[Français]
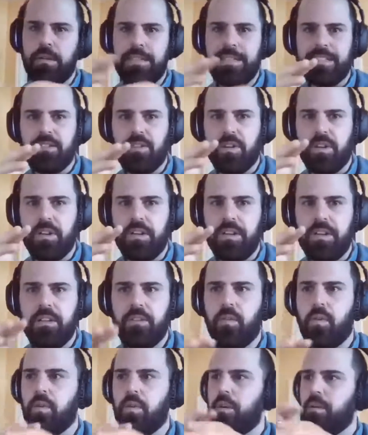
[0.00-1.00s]
isolées,
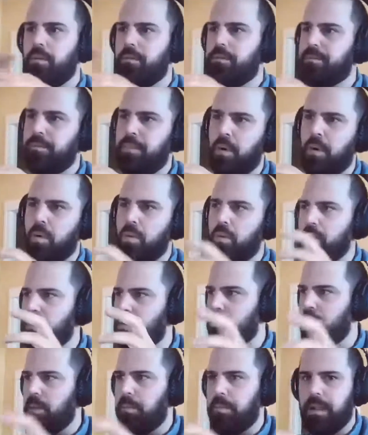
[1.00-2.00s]
isolés, donc pas
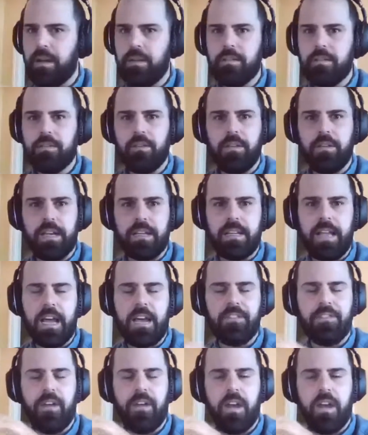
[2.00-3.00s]
autour de plantes
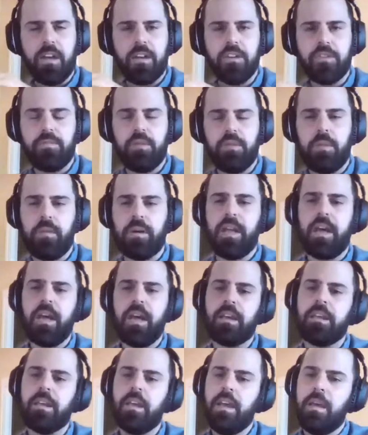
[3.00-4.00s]
nectarifères riches pour le
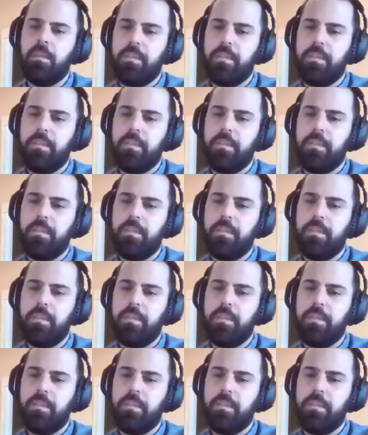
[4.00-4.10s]
monarque.